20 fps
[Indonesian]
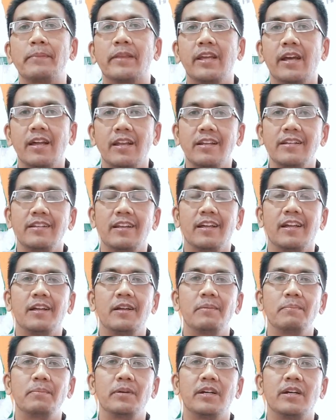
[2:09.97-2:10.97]

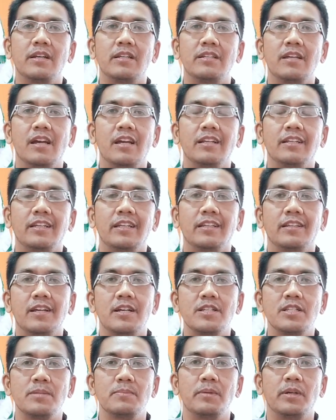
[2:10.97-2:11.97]
Karena pekerjaan
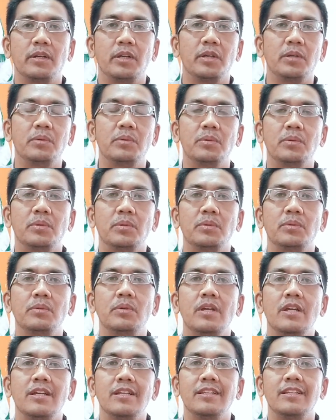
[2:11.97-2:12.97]
kita sebagai
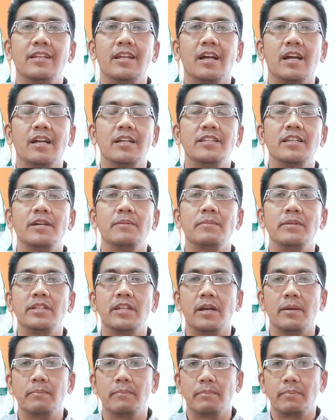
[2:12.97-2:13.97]
guru tidak hanya
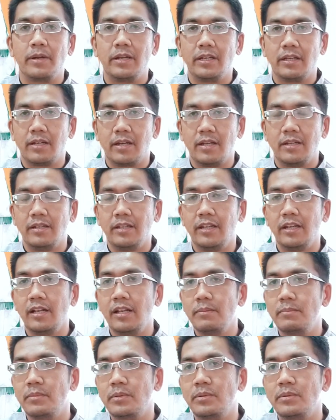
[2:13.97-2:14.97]
menyampaikan
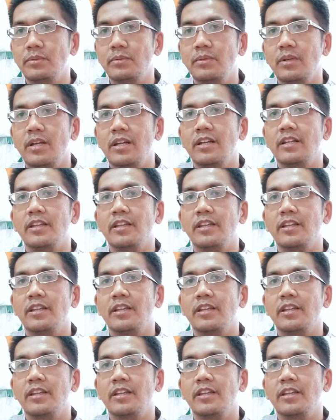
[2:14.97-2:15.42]
ilmu,